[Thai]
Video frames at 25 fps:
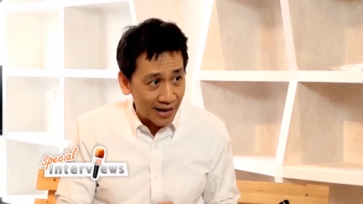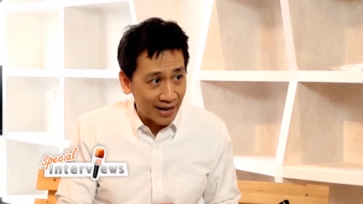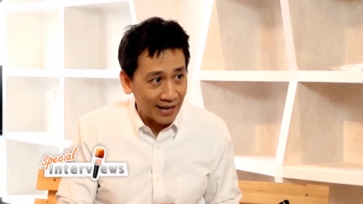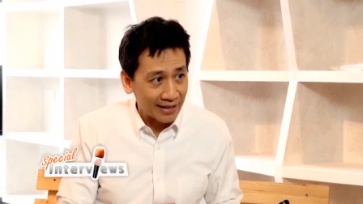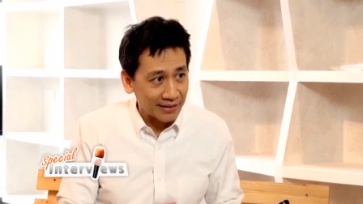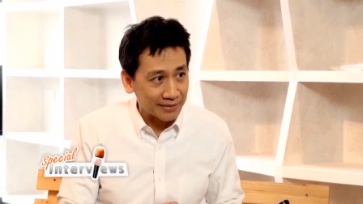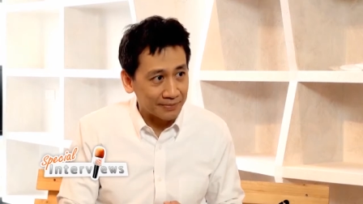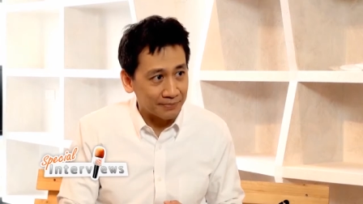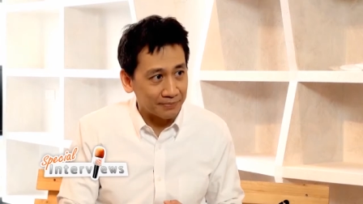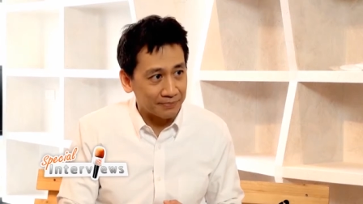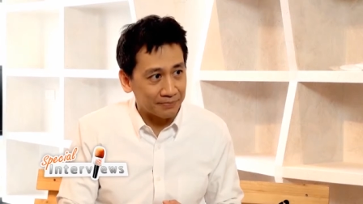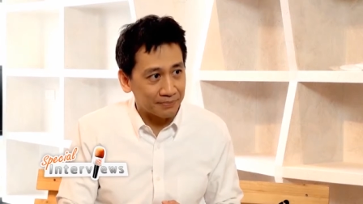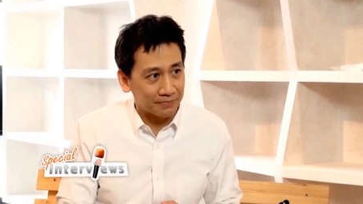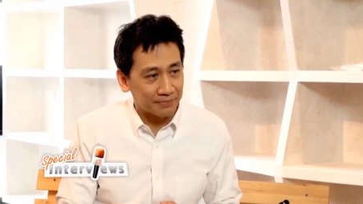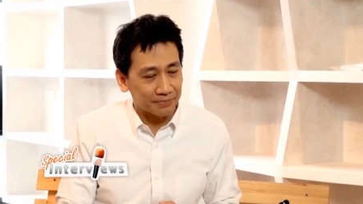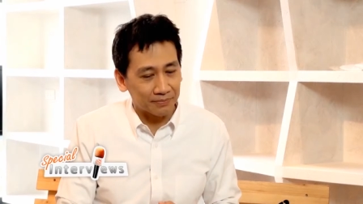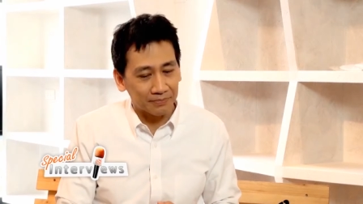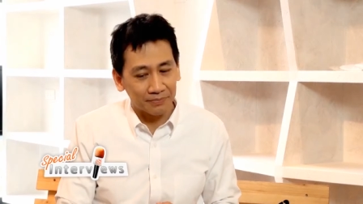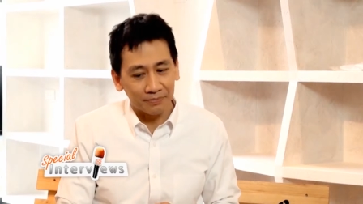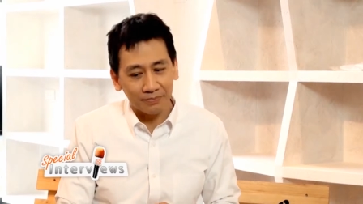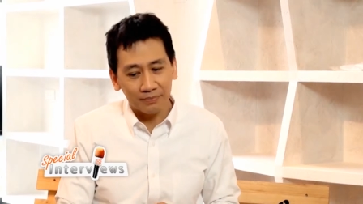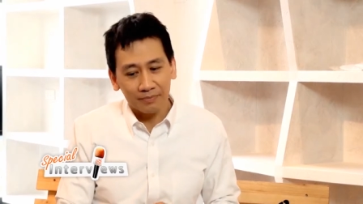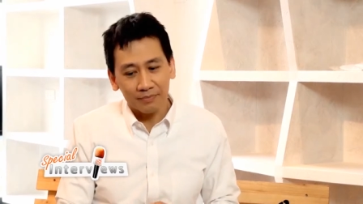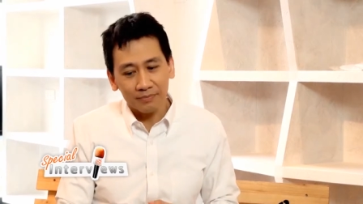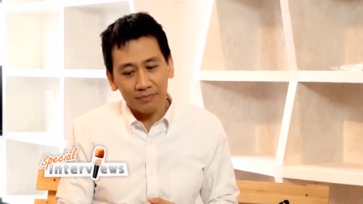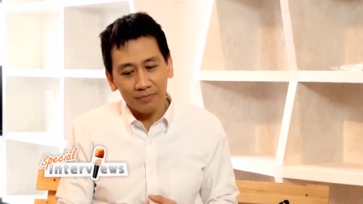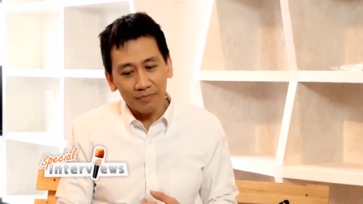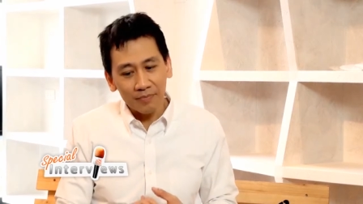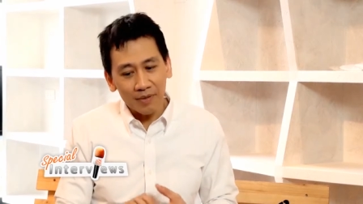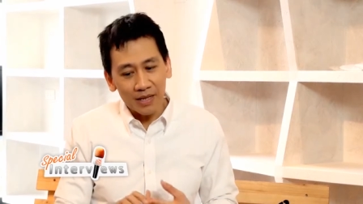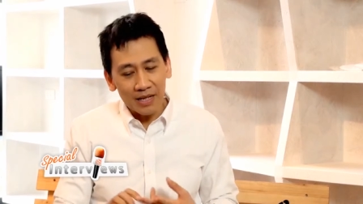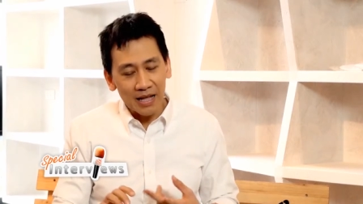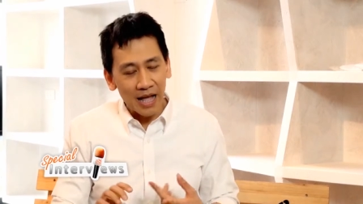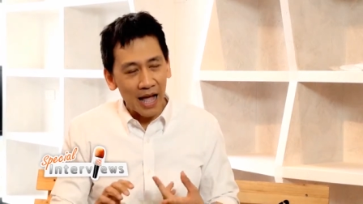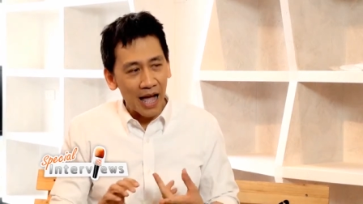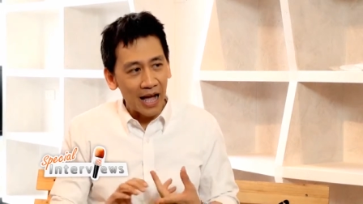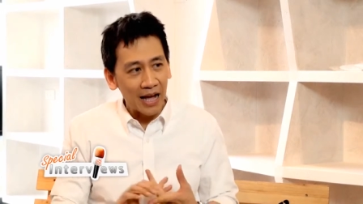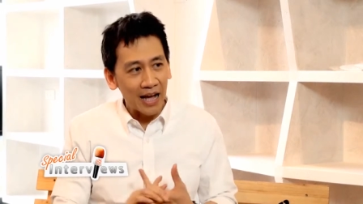มาก
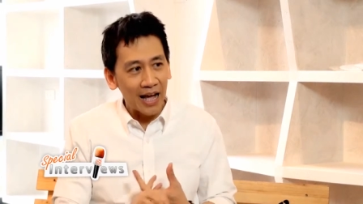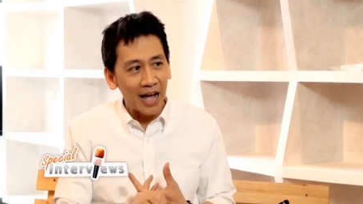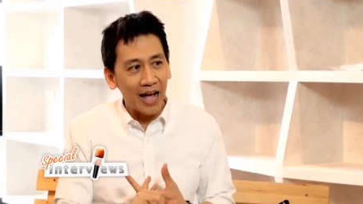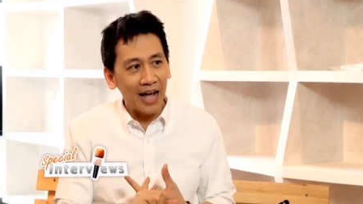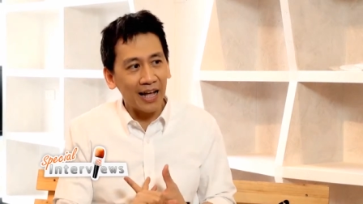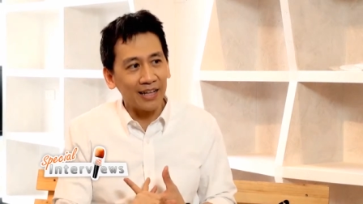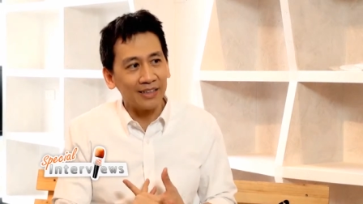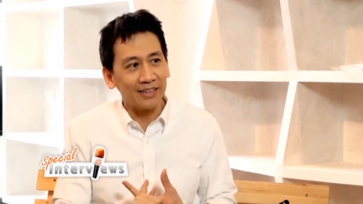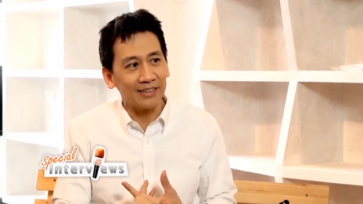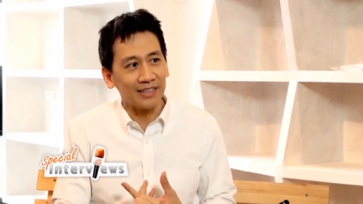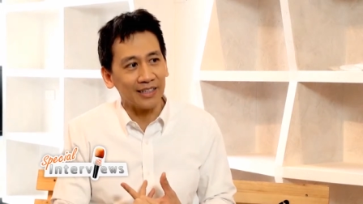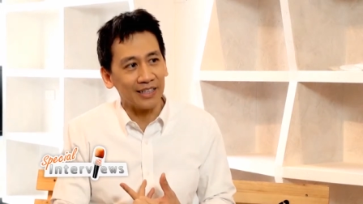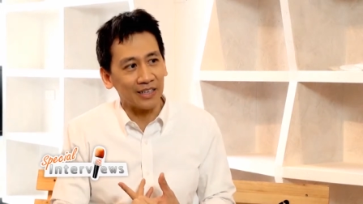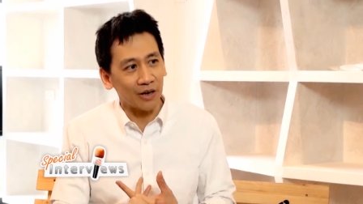หางาน